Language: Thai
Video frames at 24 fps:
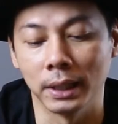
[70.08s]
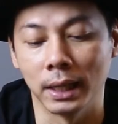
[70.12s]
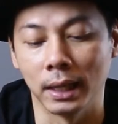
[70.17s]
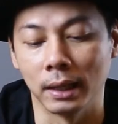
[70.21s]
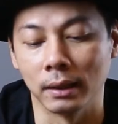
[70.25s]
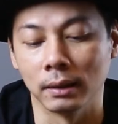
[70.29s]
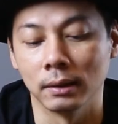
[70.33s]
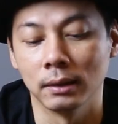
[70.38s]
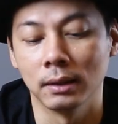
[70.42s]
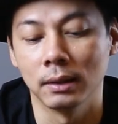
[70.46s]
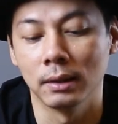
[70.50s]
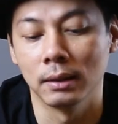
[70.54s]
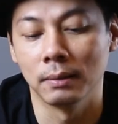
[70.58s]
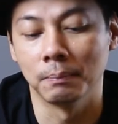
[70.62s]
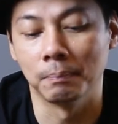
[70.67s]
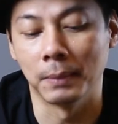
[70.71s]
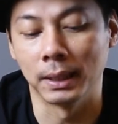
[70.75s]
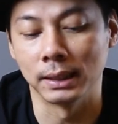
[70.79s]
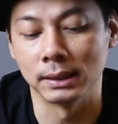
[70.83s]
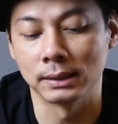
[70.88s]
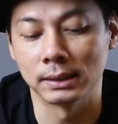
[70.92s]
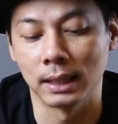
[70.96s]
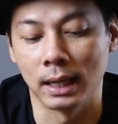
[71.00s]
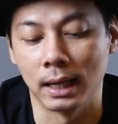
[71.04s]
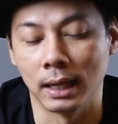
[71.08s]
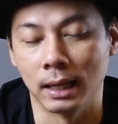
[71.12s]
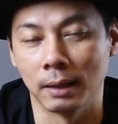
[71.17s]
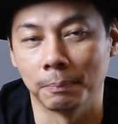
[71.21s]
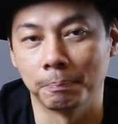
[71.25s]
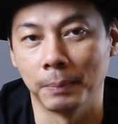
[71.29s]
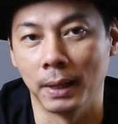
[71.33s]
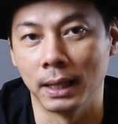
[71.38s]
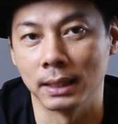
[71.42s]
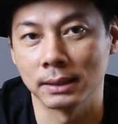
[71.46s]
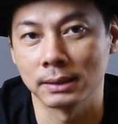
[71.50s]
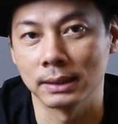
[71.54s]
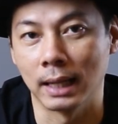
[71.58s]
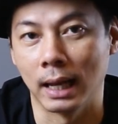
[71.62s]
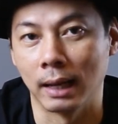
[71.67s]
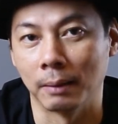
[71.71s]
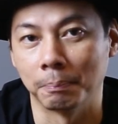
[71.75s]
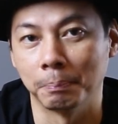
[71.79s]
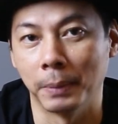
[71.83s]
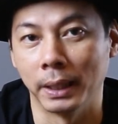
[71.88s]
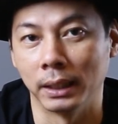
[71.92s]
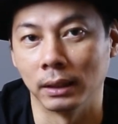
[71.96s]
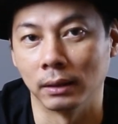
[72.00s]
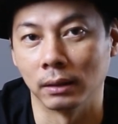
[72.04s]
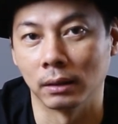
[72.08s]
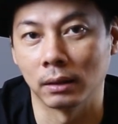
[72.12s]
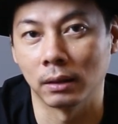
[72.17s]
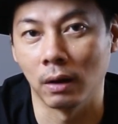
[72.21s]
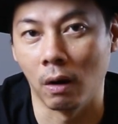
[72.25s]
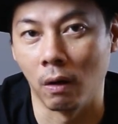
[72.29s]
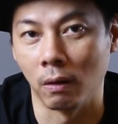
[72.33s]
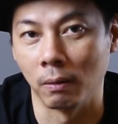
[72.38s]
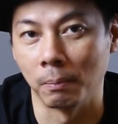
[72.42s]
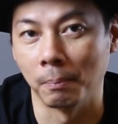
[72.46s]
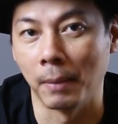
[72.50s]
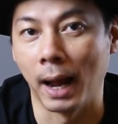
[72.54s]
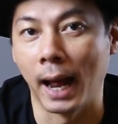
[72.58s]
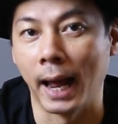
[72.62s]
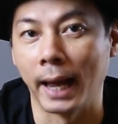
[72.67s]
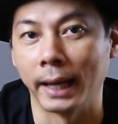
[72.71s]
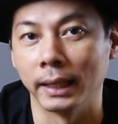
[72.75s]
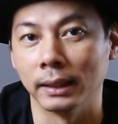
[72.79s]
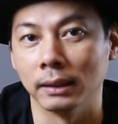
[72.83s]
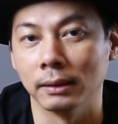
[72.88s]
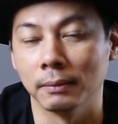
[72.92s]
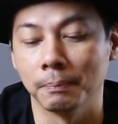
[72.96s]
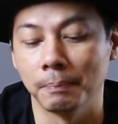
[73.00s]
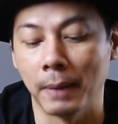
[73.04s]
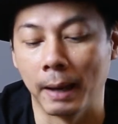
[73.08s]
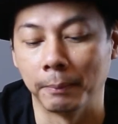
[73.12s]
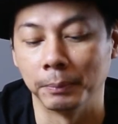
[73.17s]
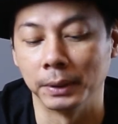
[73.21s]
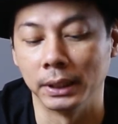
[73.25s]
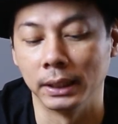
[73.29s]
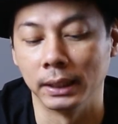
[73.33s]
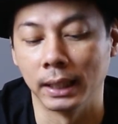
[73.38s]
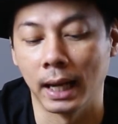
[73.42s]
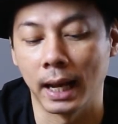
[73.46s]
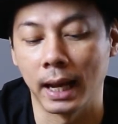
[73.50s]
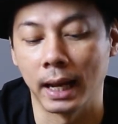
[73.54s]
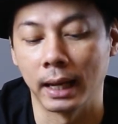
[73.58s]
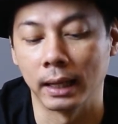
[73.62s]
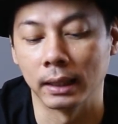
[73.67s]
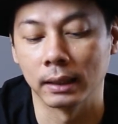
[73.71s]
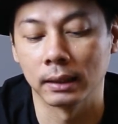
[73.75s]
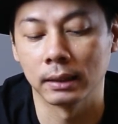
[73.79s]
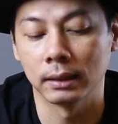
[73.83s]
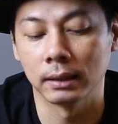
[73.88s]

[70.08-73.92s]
เนี่ยมันจะเป็นลักษณะเป็นกล่องไม้แบบนี้นะฮะ